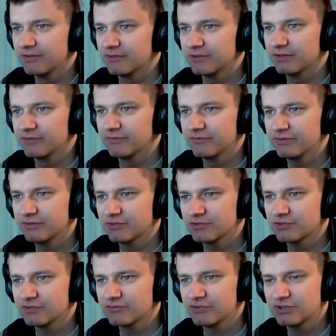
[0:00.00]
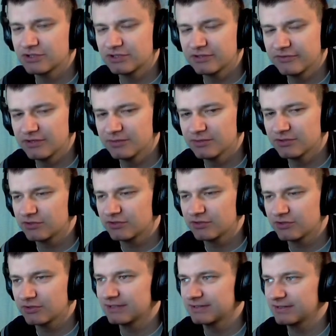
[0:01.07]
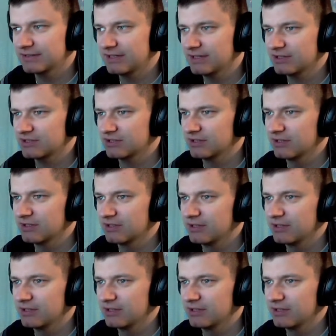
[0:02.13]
E, wy oczywiście te filmy doskonale znacie.